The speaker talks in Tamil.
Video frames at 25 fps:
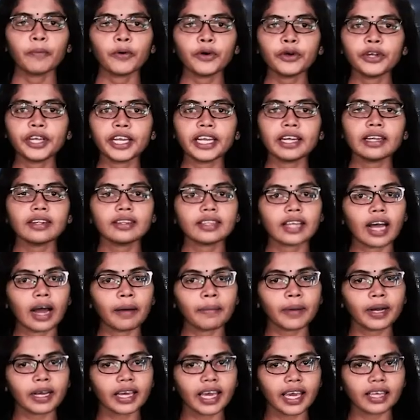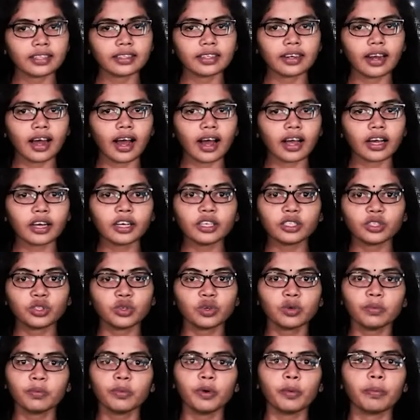புட்டின் தமக்கு எதிராக
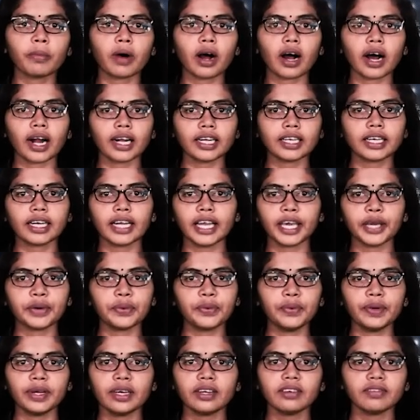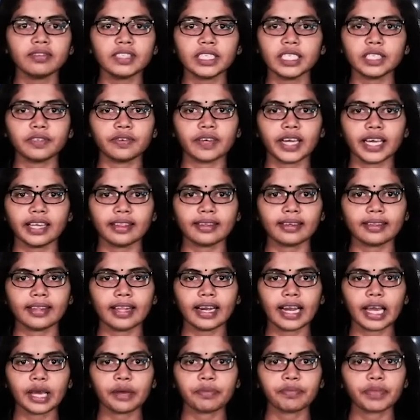தும்மும் ஆட்களை கூட விட்டு
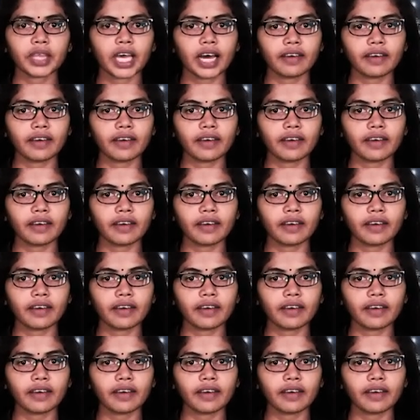வைத்ததில்லை